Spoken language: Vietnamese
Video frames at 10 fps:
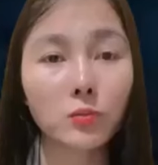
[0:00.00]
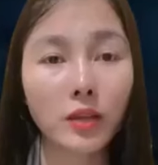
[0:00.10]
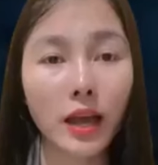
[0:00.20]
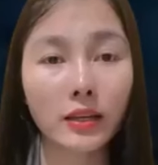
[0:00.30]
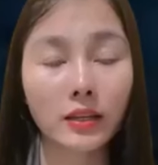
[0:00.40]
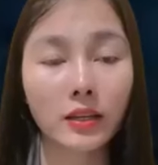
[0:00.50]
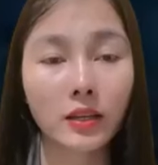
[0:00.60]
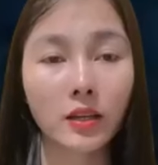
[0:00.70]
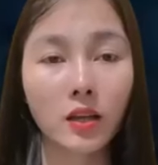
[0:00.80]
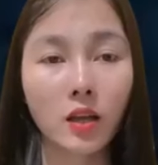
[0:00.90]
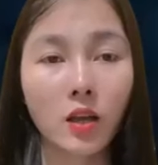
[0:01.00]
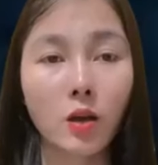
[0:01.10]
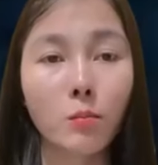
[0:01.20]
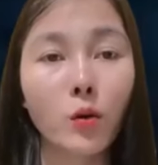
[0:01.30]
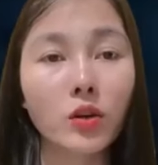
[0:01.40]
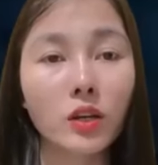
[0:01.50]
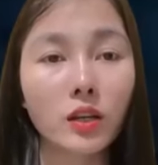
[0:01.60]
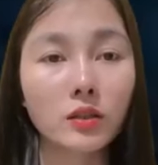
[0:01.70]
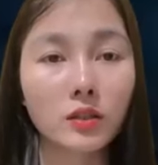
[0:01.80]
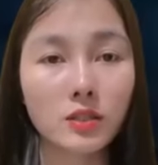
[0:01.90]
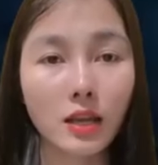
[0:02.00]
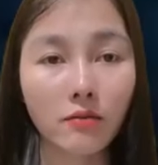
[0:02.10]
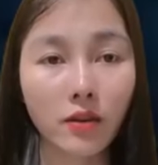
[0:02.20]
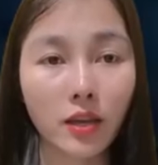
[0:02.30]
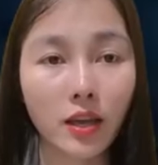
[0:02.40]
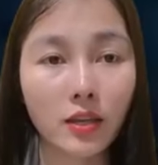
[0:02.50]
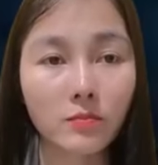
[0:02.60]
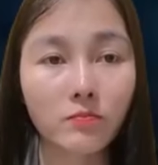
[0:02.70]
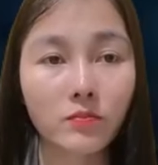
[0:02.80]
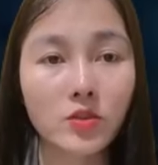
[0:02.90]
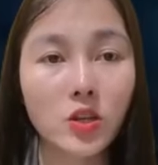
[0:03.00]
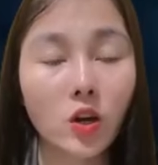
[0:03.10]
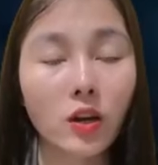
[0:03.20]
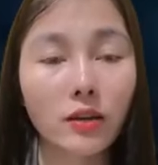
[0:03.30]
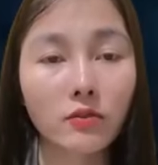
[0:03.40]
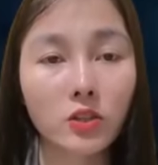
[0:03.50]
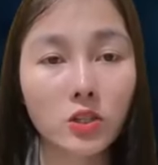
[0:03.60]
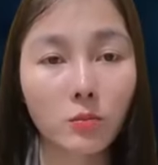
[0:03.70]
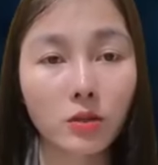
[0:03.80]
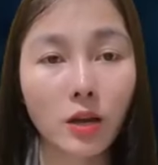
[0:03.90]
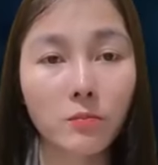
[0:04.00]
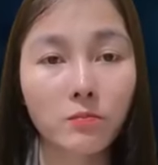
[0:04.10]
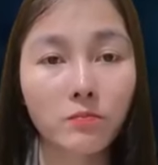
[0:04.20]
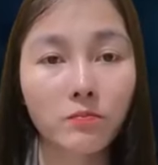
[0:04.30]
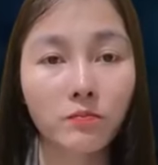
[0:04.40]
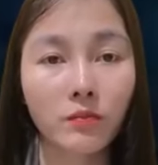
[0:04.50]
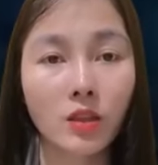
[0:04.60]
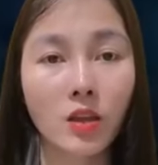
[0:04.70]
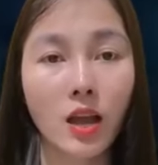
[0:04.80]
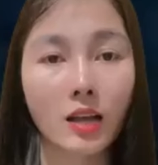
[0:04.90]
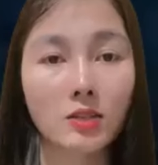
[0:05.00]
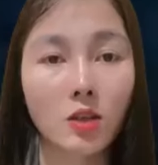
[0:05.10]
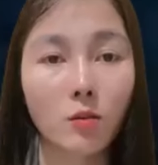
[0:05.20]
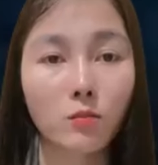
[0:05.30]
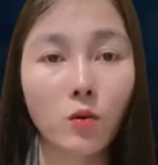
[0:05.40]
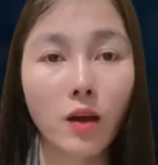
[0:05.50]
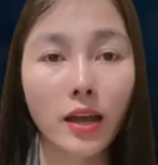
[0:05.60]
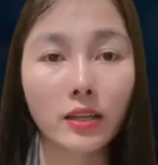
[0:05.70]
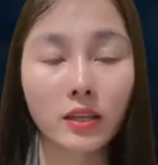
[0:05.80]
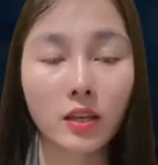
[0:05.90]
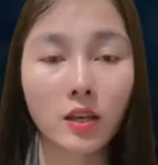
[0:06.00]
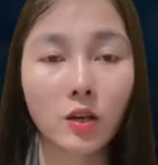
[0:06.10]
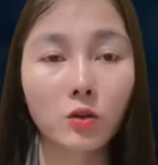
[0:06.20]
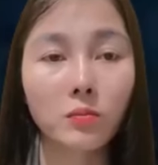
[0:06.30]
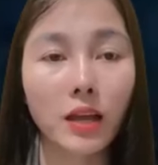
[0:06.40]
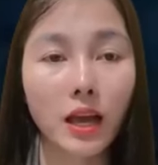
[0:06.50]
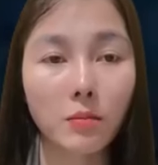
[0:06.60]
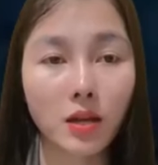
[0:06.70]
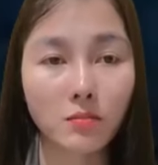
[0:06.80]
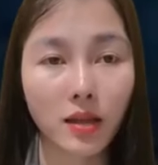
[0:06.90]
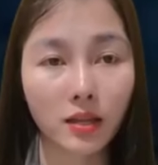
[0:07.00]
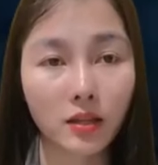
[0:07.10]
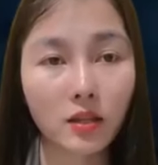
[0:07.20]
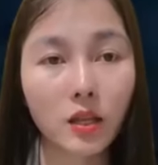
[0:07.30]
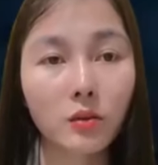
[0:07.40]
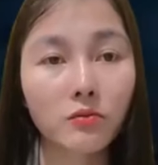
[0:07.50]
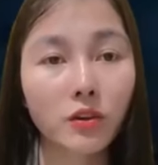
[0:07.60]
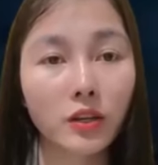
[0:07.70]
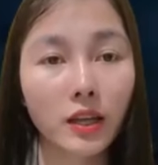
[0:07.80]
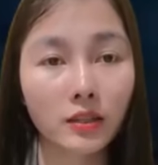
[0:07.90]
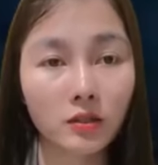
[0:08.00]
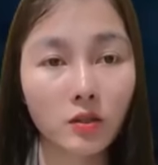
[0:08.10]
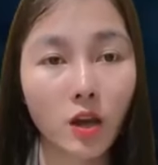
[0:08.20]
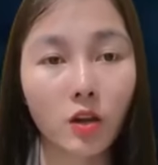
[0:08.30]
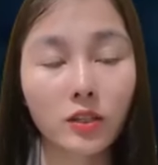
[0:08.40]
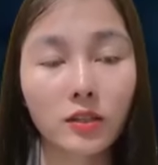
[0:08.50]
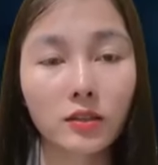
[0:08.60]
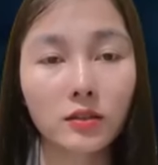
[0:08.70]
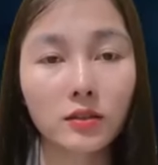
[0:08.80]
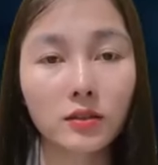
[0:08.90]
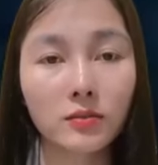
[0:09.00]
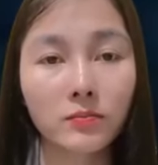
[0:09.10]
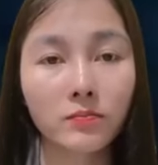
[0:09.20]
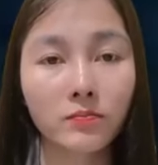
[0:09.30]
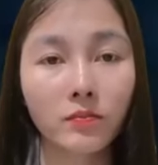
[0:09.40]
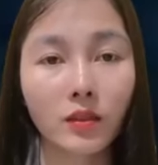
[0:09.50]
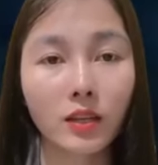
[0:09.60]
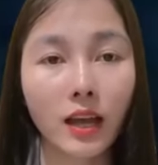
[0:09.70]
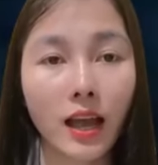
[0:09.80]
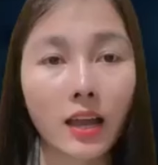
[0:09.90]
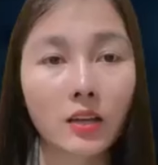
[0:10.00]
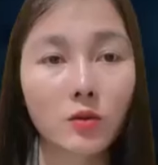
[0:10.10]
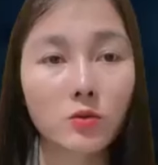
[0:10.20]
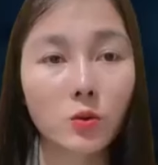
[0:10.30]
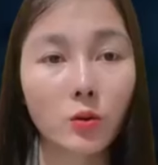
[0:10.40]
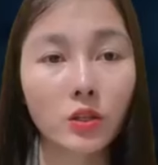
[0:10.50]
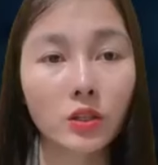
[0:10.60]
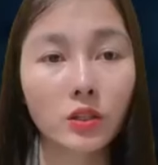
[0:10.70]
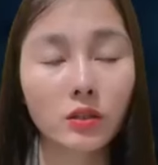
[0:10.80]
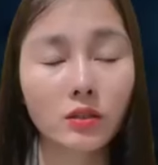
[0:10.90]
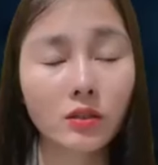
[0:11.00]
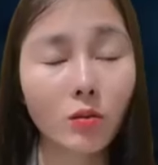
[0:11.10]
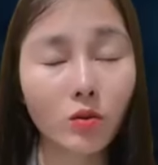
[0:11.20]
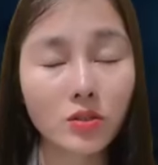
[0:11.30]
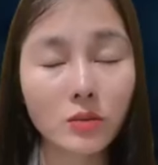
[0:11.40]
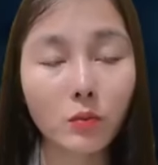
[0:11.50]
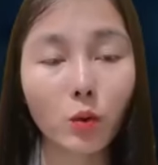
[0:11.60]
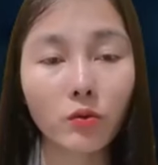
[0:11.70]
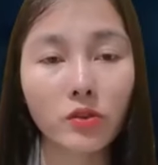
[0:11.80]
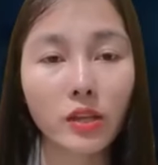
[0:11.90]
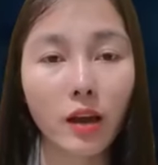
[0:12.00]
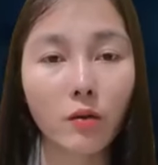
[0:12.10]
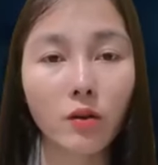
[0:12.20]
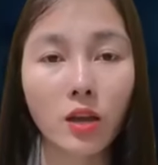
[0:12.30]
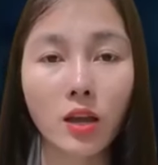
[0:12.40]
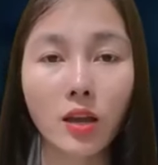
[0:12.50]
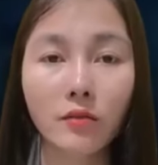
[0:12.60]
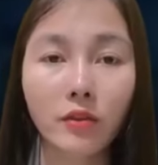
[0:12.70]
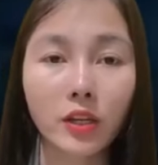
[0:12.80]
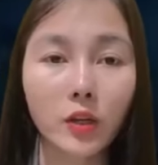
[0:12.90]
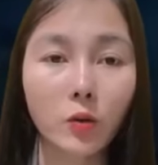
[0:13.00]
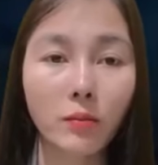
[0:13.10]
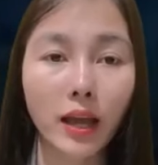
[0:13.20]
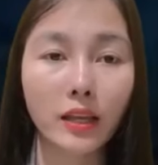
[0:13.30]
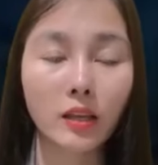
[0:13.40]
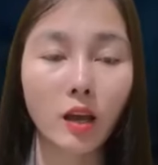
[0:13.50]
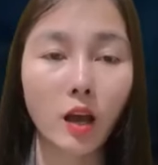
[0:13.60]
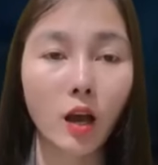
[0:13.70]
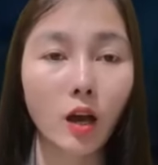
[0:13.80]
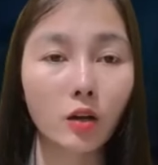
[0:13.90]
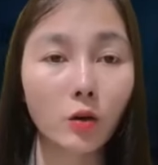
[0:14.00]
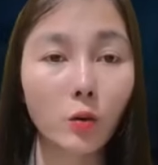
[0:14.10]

không còn chịu đựng được nữa. Cô chủ động gọi Thông đến nhà mình rồi mở điện thoại ghi âm cuộc nói chuyện của hai người. Trong đoạn ghi âm đang được mở cho Nghĩa nghe lúc này, Xuân cầu xin người bạn của chồng hãy buông tha cho cô.